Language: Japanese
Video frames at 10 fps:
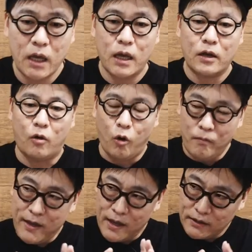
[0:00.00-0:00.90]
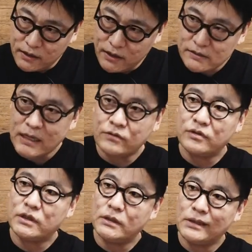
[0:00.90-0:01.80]
えー、コメディ
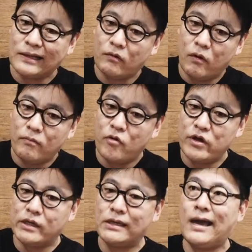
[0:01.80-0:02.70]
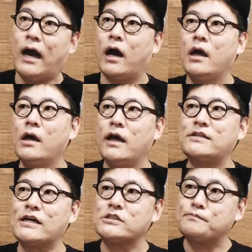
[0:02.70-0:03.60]
作品だと思いきや
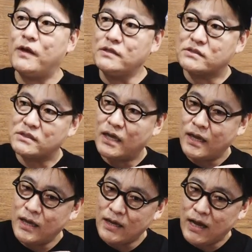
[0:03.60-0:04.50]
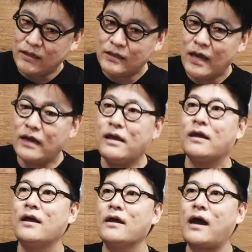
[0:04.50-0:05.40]
サスペンス映画になり、